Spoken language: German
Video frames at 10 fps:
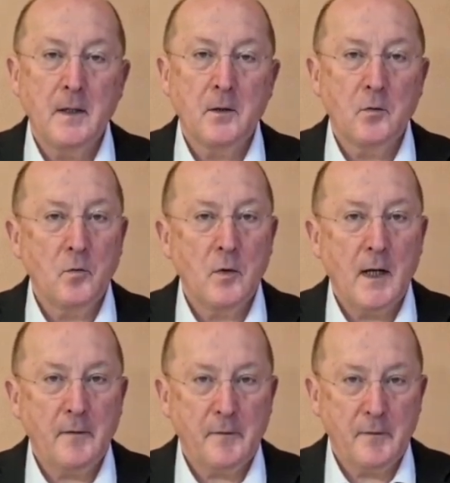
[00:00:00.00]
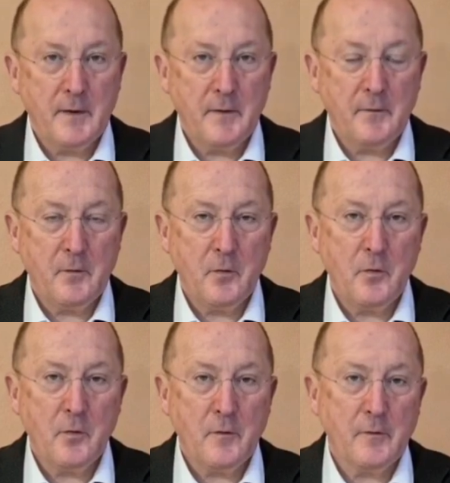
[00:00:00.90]
Du hast des
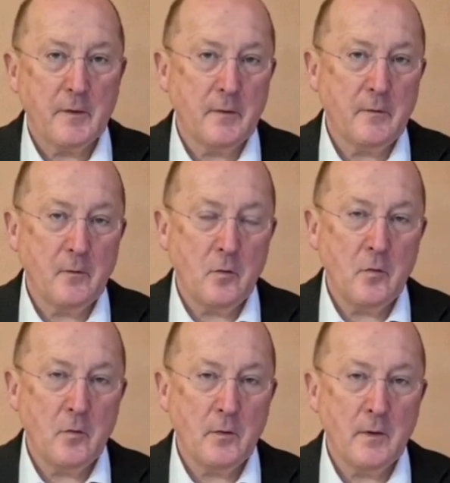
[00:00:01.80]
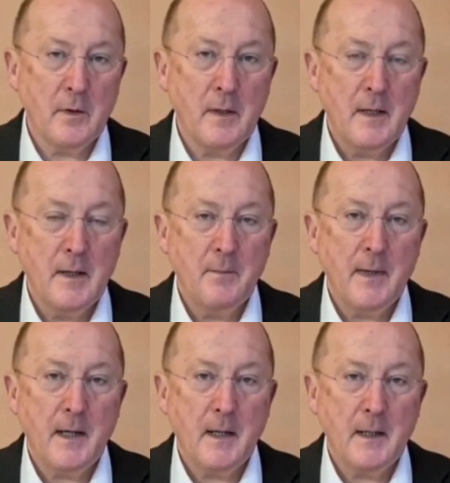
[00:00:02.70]
höchsten Sohn,
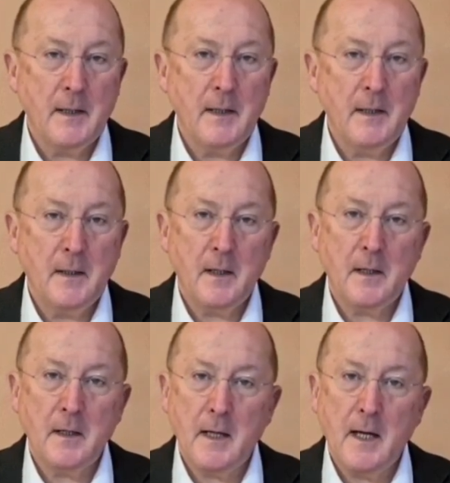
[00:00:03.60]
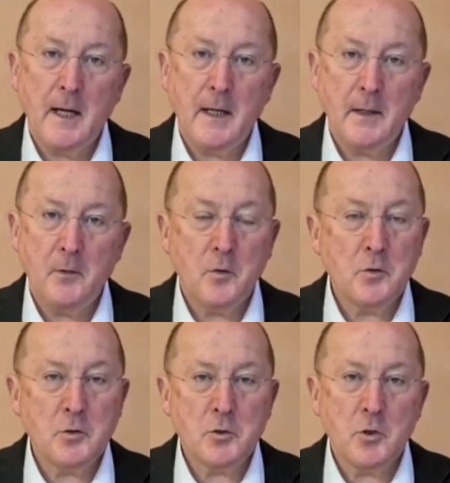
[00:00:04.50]
Maria rein
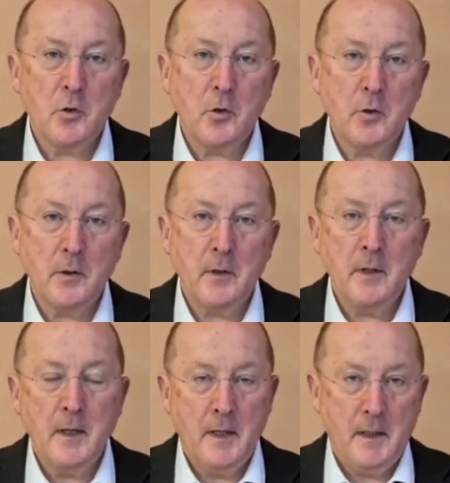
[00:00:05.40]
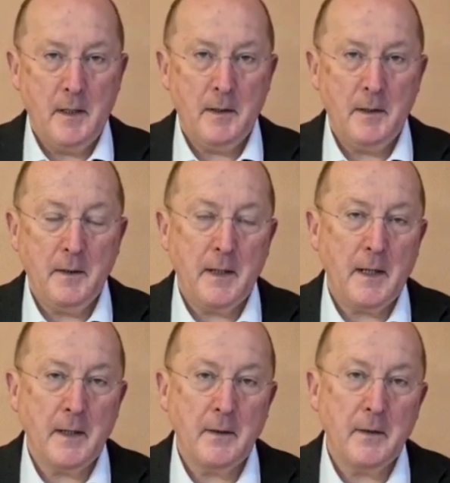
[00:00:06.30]
und schön, in
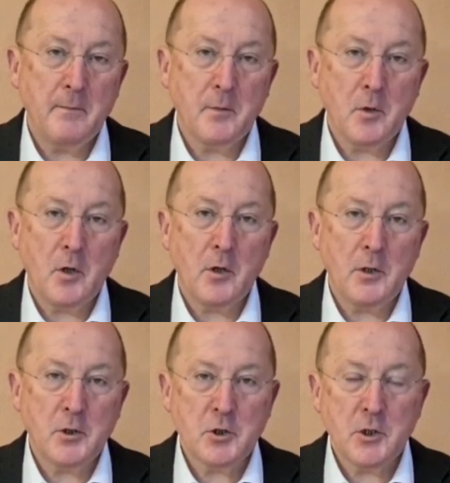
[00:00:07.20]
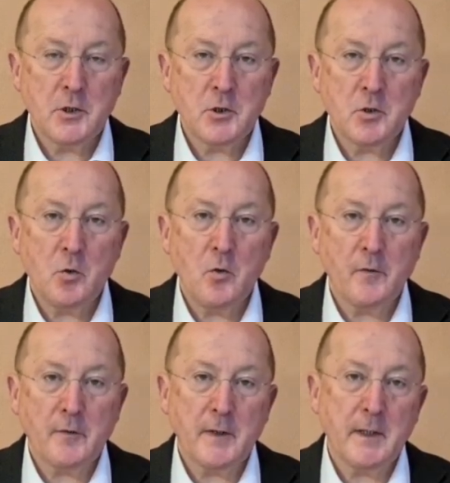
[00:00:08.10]
deinem keuschen
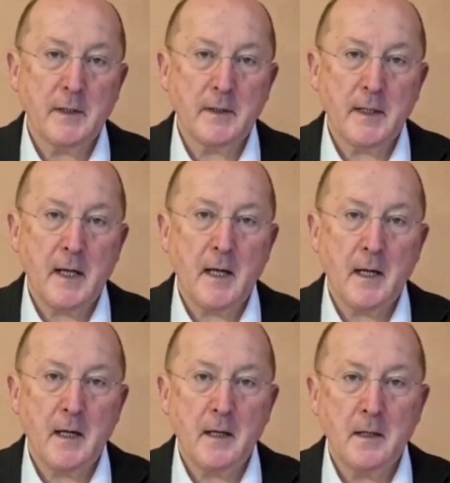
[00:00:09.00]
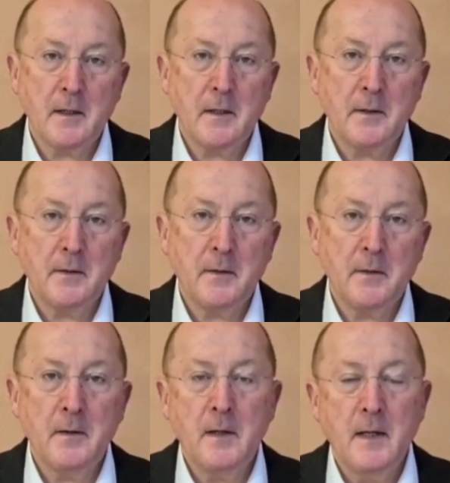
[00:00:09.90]
Schoß
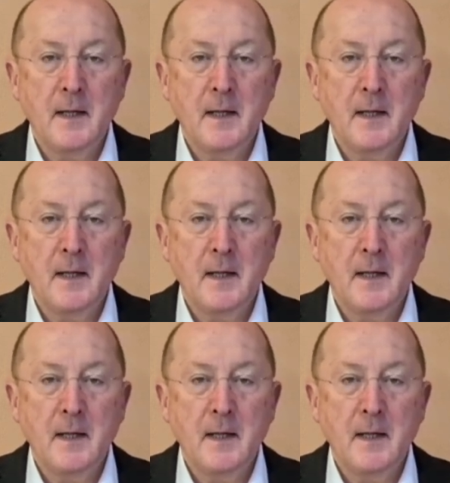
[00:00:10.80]
getragen,